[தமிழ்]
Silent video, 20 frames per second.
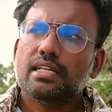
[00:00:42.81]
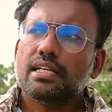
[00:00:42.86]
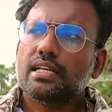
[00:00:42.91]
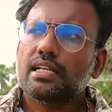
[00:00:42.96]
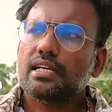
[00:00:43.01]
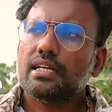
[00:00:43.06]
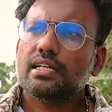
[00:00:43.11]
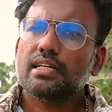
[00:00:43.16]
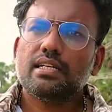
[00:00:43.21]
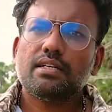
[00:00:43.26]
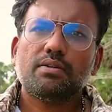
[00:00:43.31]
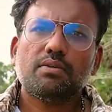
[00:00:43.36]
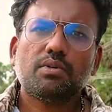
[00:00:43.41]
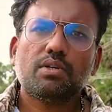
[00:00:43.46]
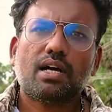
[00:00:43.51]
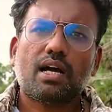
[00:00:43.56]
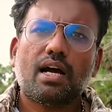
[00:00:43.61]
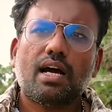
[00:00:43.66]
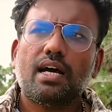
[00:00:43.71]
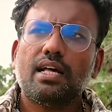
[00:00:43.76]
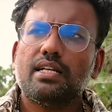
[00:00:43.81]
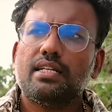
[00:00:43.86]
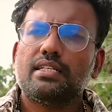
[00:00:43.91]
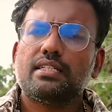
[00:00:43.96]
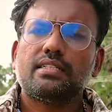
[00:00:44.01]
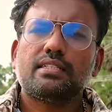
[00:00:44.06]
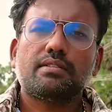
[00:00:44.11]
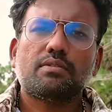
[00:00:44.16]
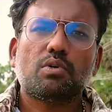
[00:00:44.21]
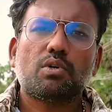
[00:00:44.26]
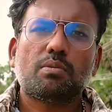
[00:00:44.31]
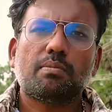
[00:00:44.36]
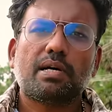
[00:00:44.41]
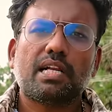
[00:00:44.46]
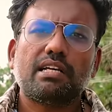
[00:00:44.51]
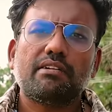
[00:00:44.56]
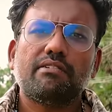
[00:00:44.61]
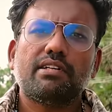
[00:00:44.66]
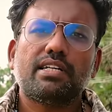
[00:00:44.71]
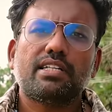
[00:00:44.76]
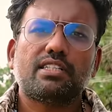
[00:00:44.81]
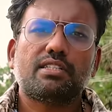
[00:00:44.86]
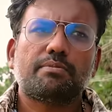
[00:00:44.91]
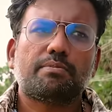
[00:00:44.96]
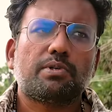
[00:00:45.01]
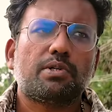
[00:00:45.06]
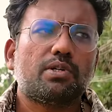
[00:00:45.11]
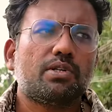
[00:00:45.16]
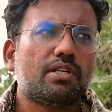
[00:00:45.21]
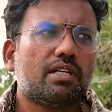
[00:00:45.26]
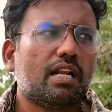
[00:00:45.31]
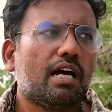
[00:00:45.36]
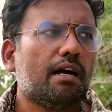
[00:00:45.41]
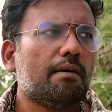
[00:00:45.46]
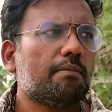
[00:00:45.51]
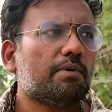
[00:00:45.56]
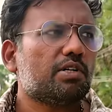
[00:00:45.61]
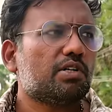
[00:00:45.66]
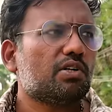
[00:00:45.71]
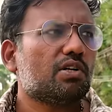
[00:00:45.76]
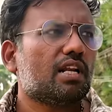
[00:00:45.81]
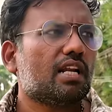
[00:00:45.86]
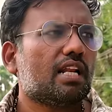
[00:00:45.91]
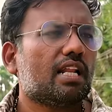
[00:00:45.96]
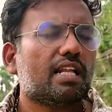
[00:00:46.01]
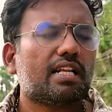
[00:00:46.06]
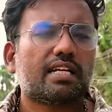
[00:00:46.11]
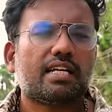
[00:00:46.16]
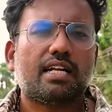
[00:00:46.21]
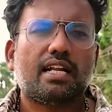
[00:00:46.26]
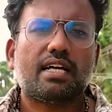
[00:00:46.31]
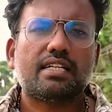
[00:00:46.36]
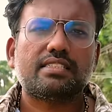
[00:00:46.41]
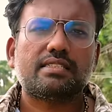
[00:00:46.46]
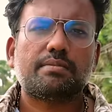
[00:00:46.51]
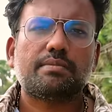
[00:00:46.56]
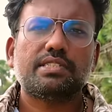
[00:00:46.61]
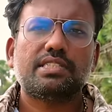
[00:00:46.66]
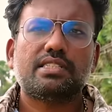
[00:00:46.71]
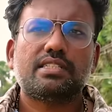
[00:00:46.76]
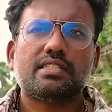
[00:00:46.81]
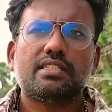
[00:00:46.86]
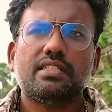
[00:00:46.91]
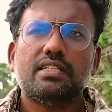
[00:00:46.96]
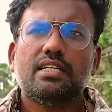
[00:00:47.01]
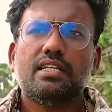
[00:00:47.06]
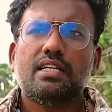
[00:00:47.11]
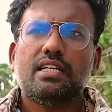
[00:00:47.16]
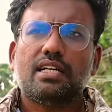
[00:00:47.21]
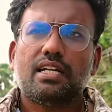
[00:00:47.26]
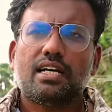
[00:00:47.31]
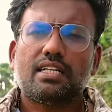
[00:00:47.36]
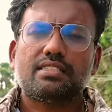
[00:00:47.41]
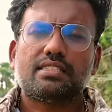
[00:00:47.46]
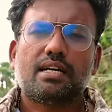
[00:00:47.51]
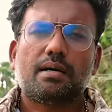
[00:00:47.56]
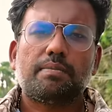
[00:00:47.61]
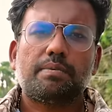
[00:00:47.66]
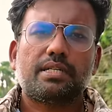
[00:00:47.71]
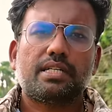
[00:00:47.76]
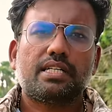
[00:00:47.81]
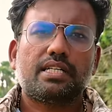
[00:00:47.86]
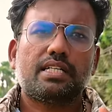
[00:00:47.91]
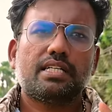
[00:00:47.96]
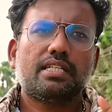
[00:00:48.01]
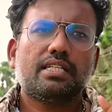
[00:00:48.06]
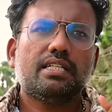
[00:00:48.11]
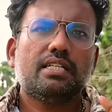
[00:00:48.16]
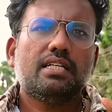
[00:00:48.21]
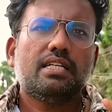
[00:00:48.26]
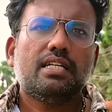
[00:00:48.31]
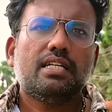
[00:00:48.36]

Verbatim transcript: இல்லை ஒரு ஆண் ஒரு மனைவி எடுத்துப்போம் நான் மட்டும் நல்லா இருக்கேன் நான் சமைச்சு நான் சாப்பிட்டுக்கிட்டு